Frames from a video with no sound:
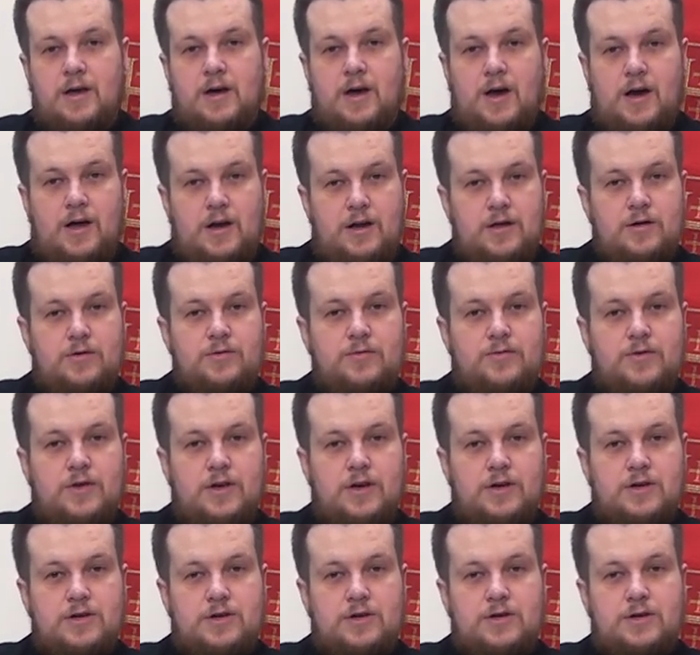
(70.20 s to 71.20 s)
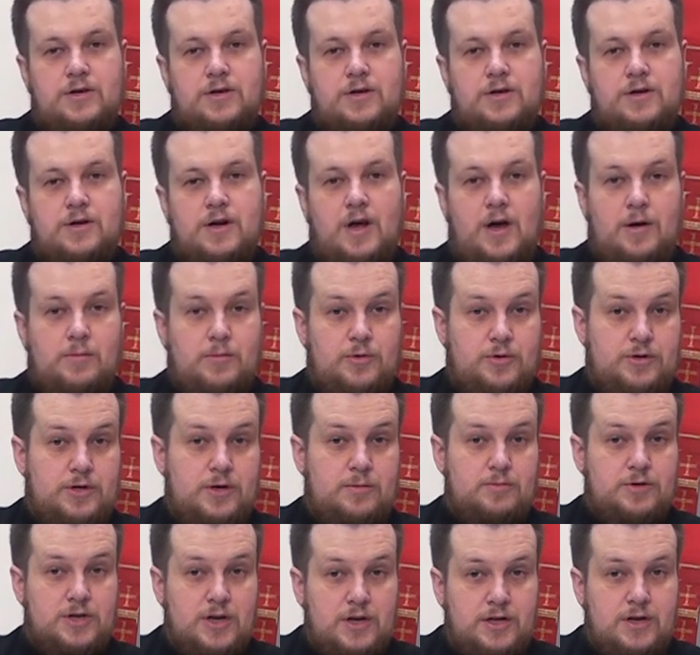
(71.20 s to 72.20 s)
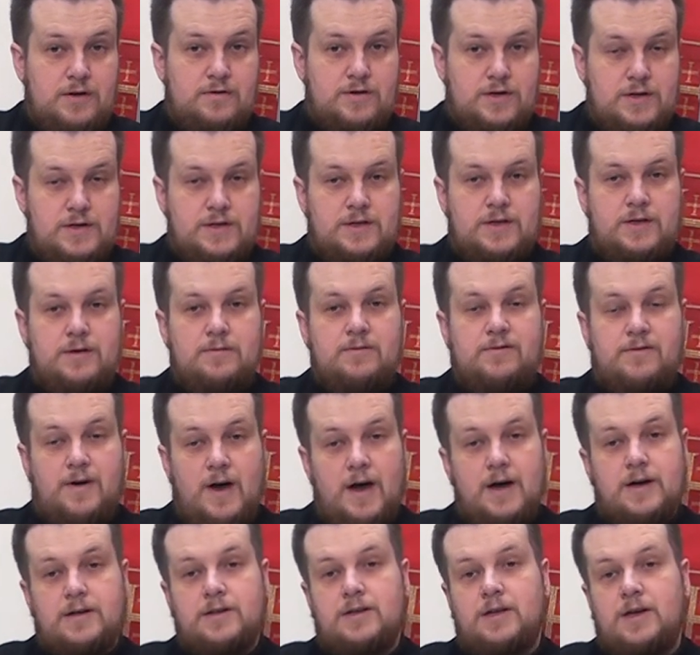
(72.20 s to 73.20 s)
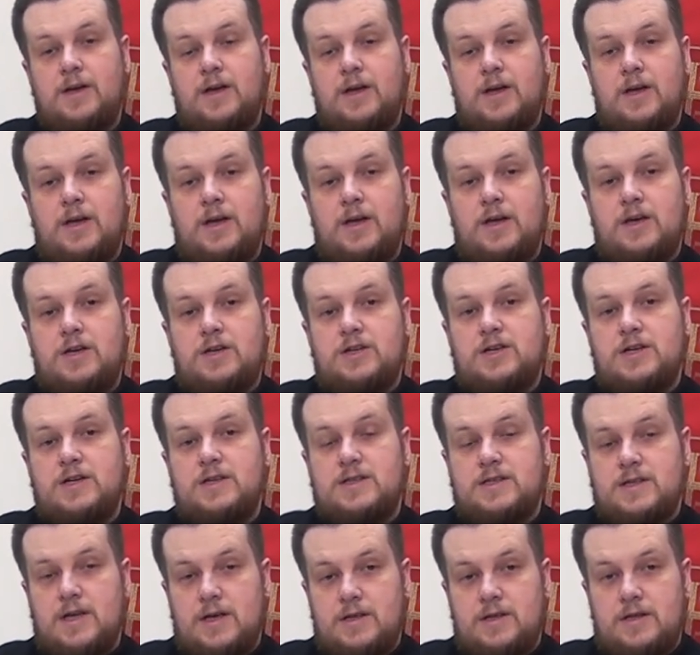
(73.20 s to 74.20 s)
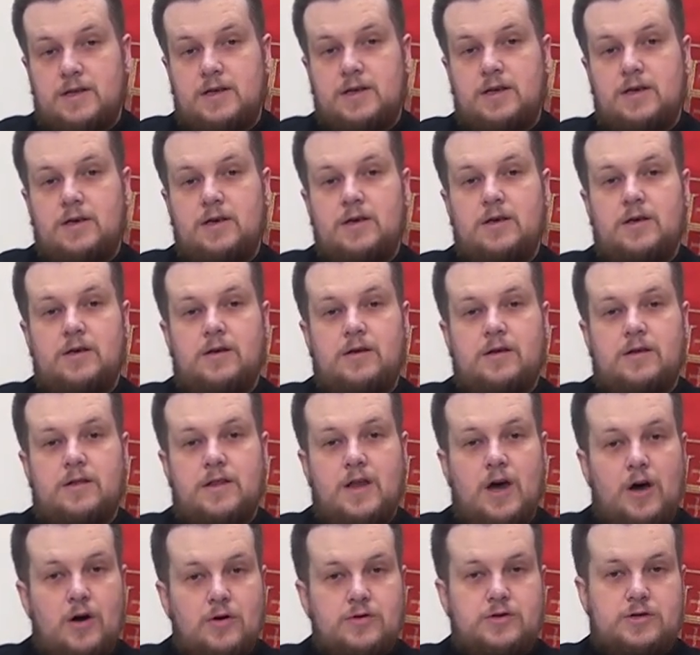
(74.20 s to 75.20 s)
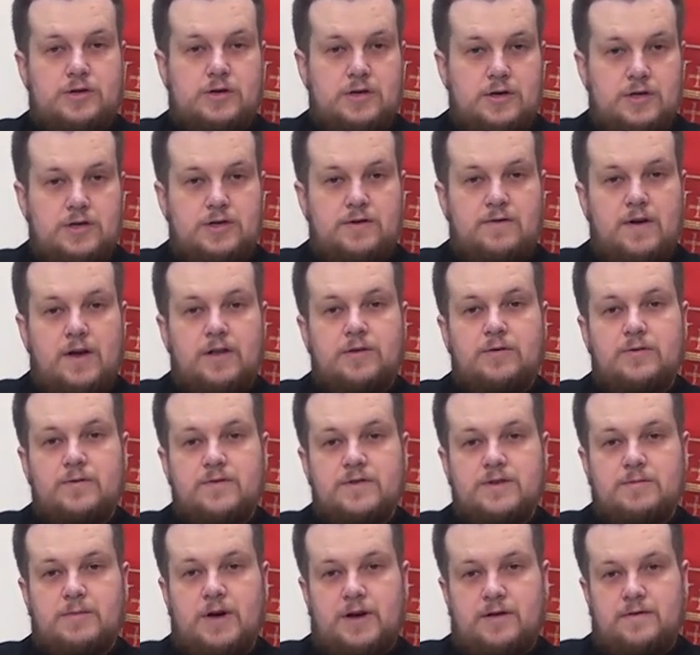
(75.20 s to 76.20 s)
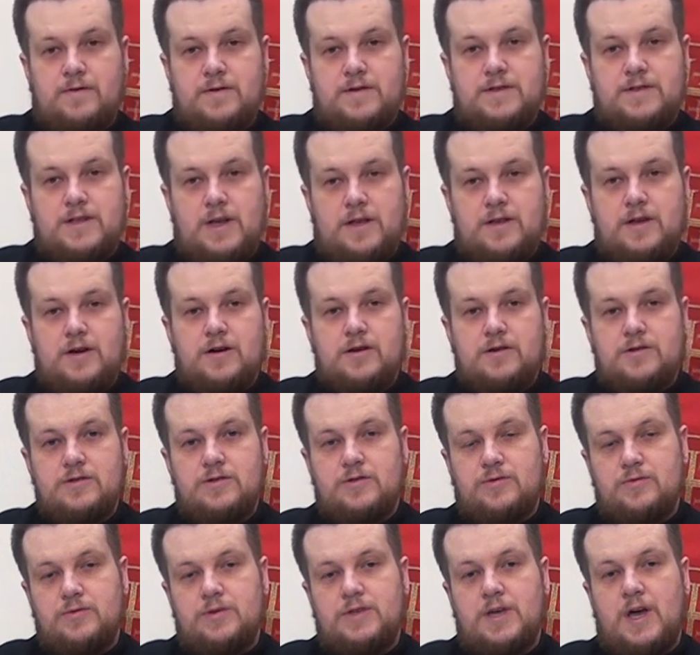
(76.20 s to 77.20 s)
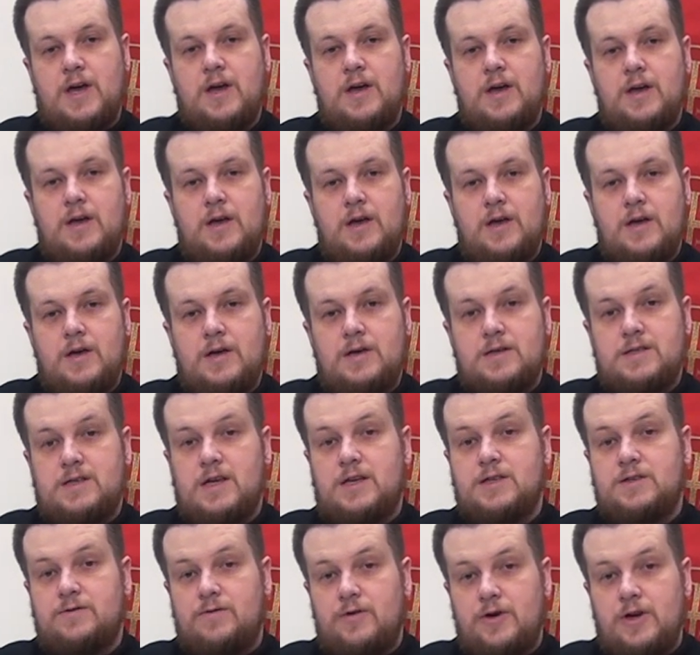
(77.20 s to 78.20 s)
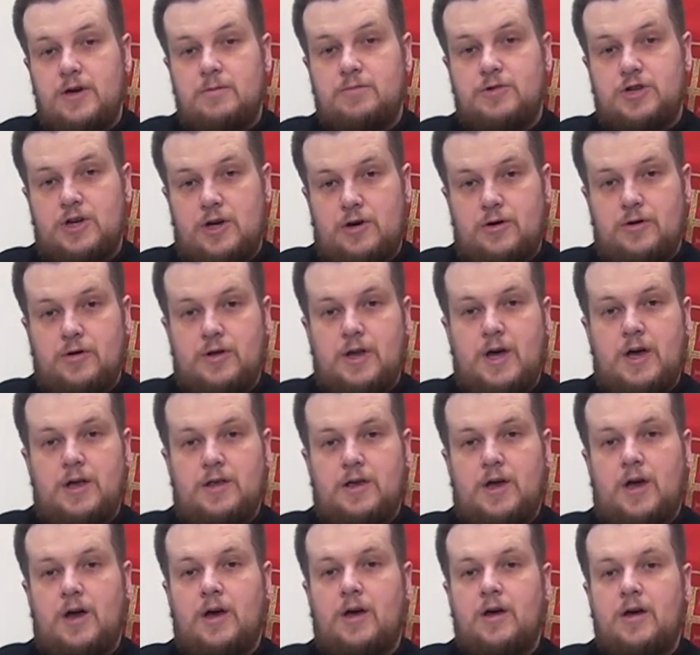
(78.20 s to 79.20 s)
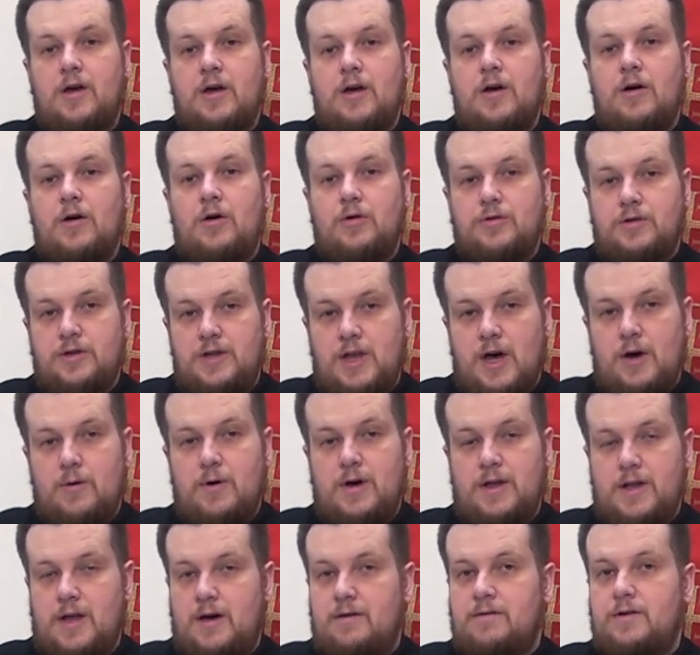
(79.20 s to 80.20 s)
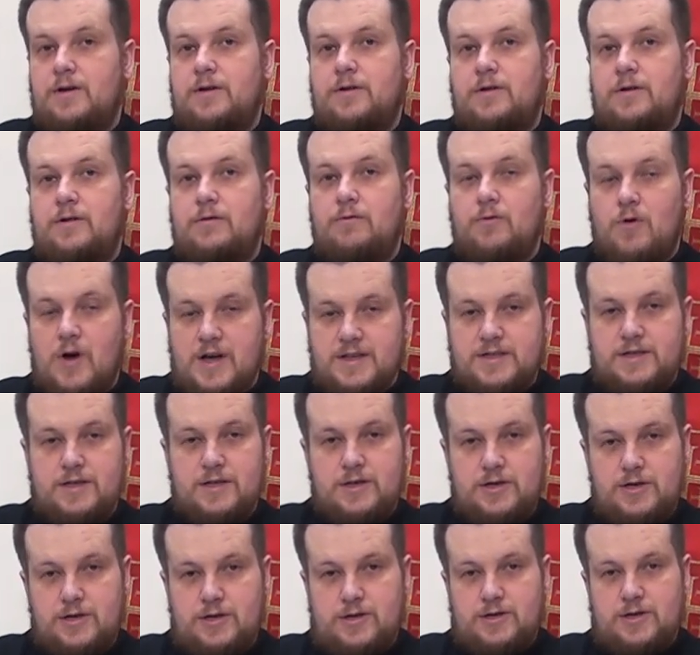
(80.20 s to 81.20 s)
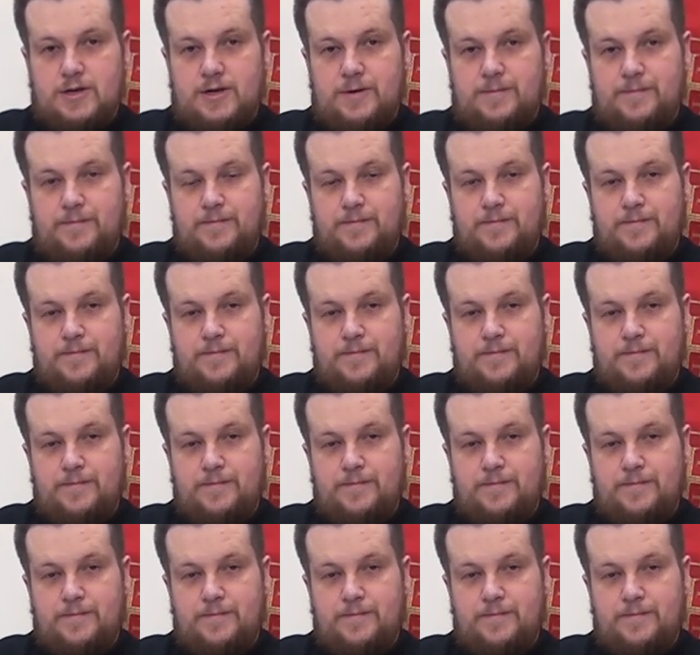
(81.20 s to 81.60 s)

ale również, a może przede wszystkim fakt, że setki naocznych świadków zmartwychwstania Chrystusa za swoje przekonania oddała nawet własne życie.